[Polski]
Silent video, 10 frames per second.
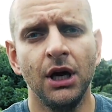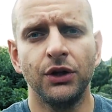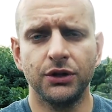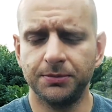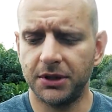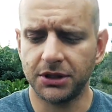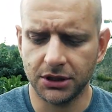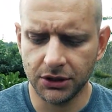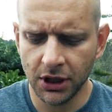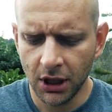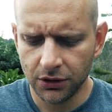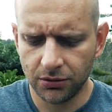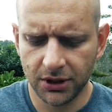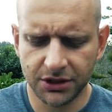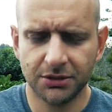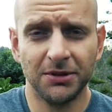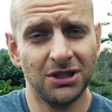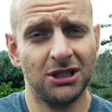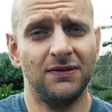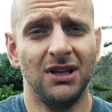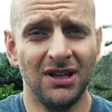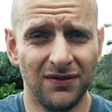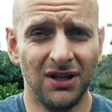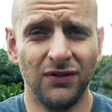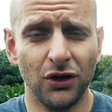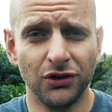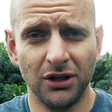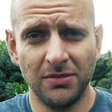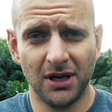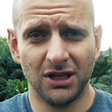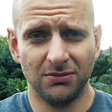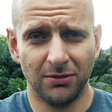To jest pierwsza rzecz. Druga rzecz, będzie się w niej niewygodnie biegać,